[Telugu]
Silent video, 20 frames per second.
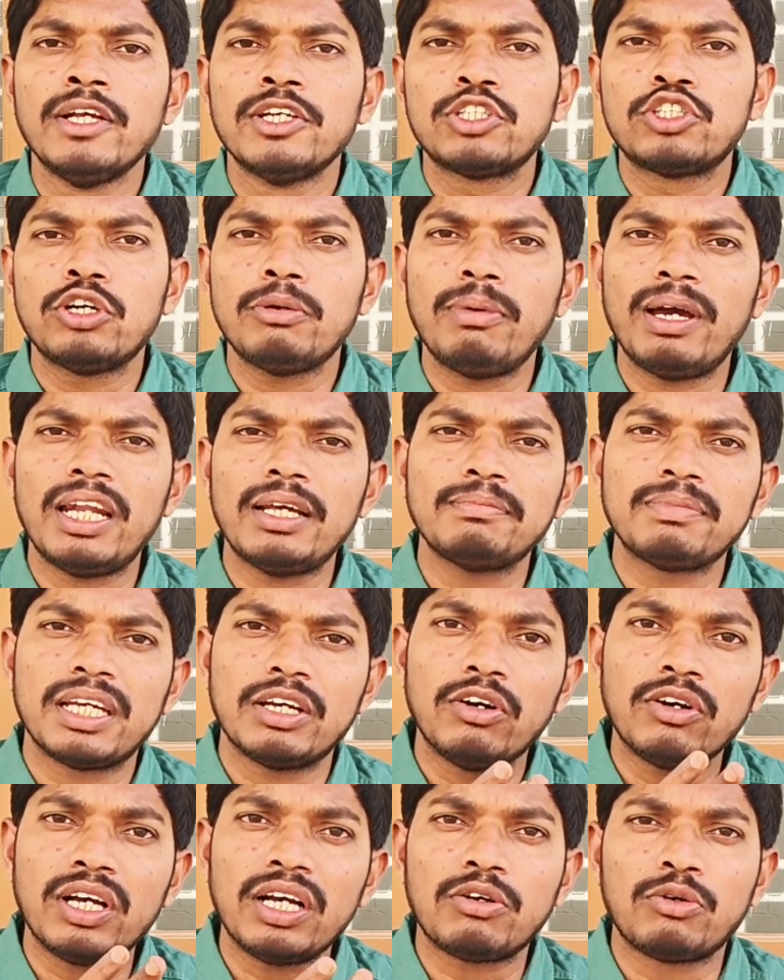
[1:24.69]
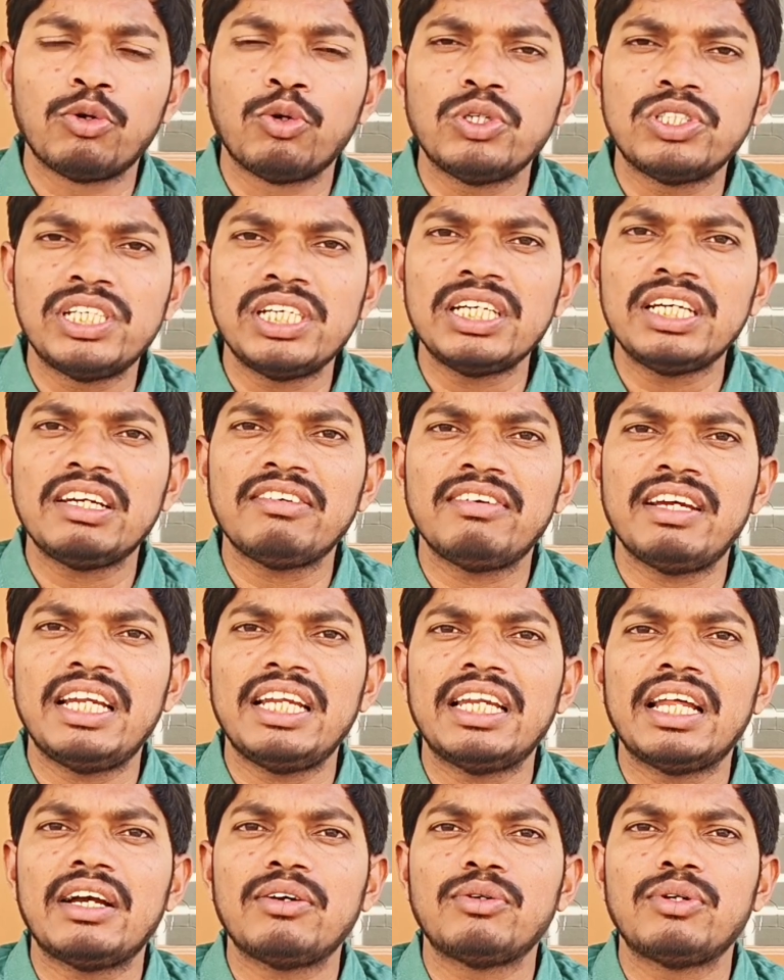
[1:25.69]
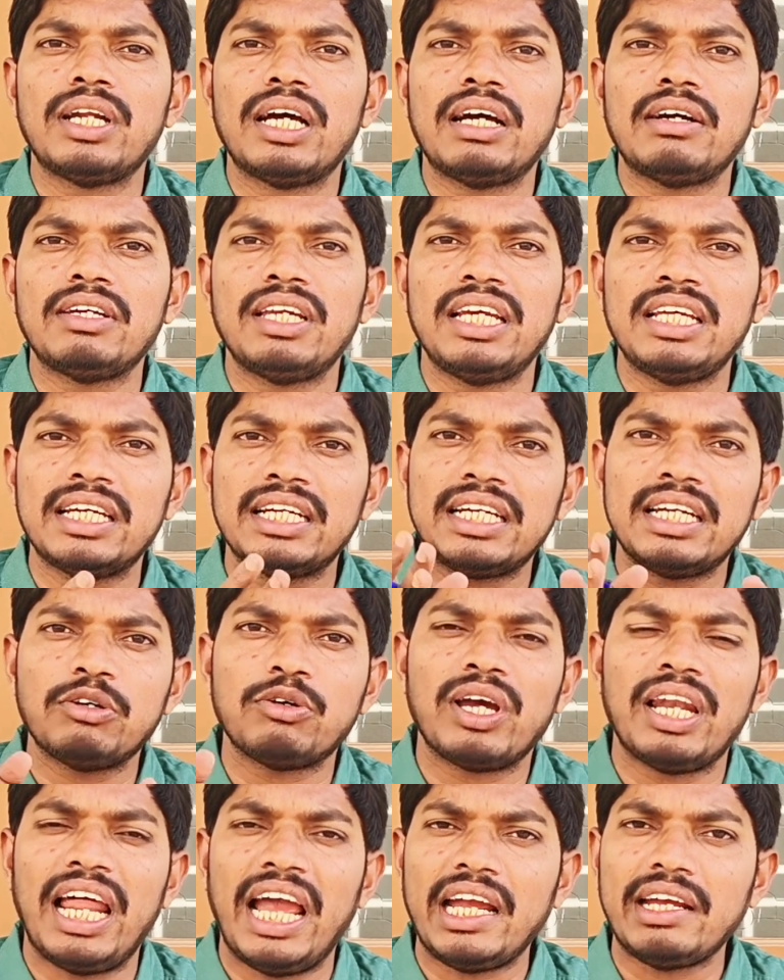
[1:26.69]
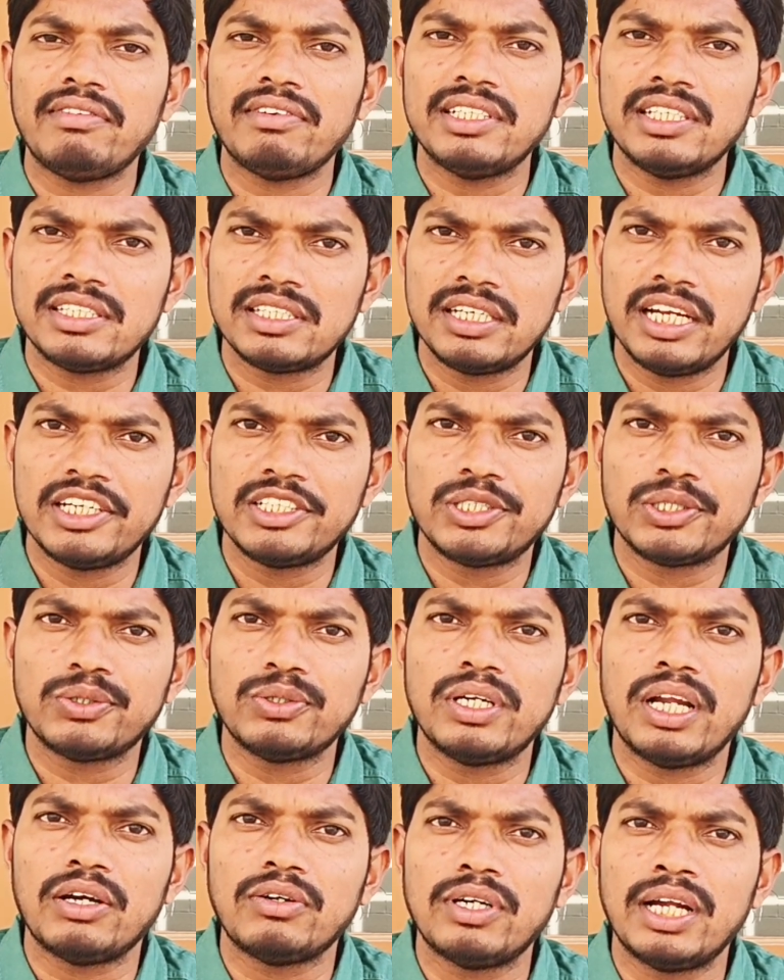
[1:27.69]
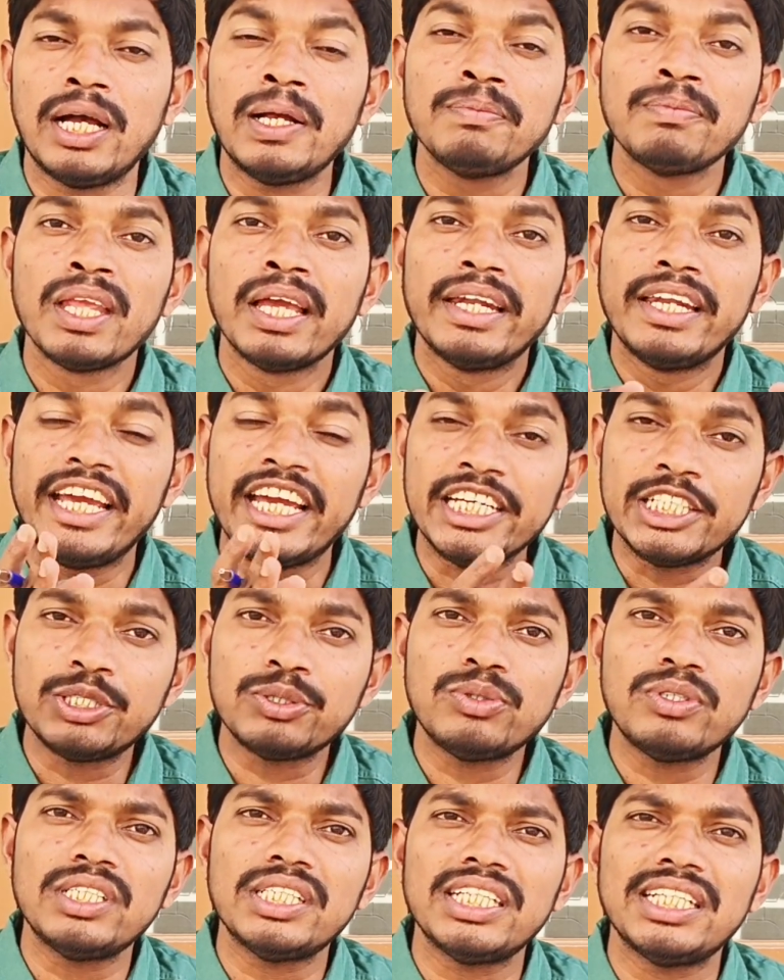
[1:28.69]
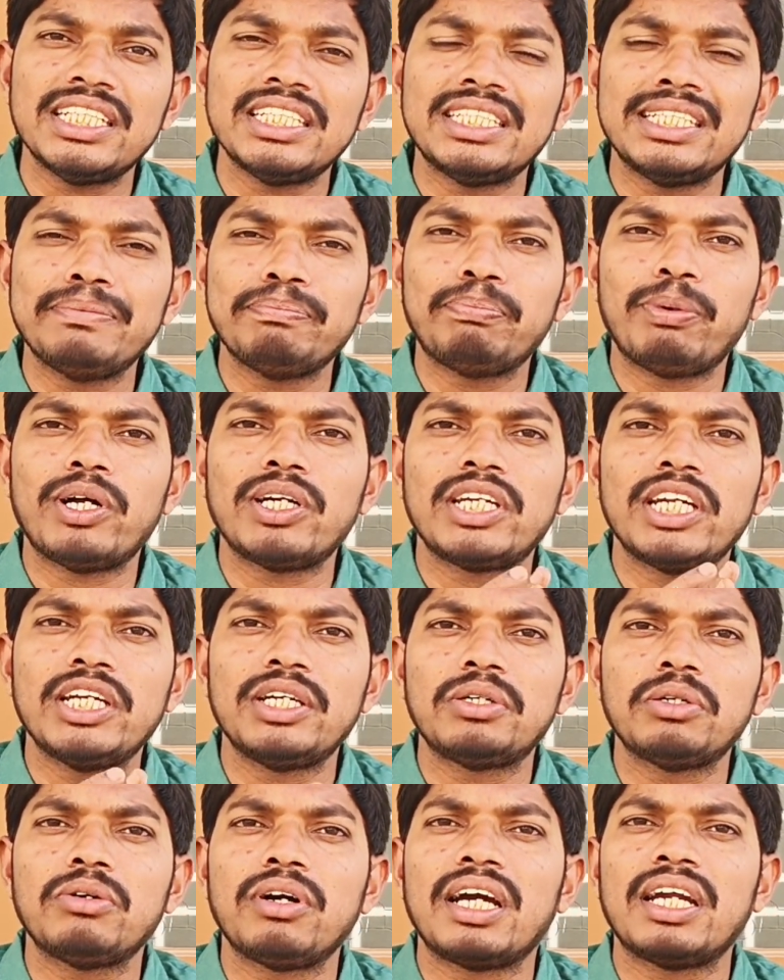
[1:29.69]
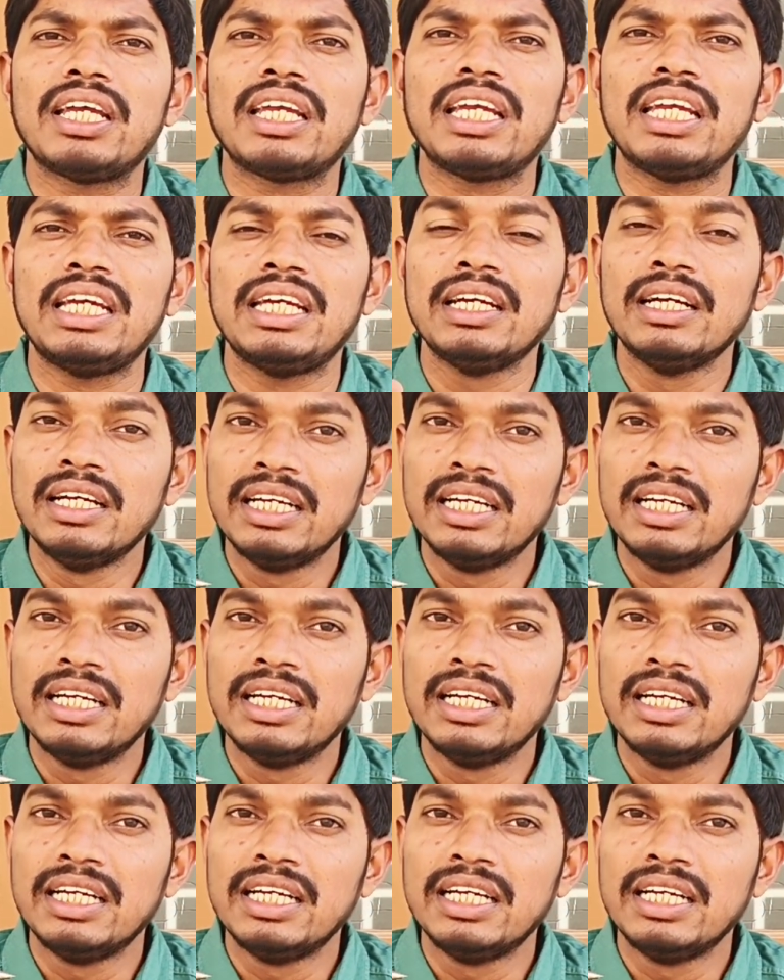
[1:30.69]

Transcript: సో మనం ఒక కోచింగ్కి వెళ్ళినా కూడా లేదంటే ఒక లాంగ్వేజెస్ నేర్చుకున్నా కూడా నేర్చుకున్నది ఎంత ఇంపార్టెంటో అక్కడికి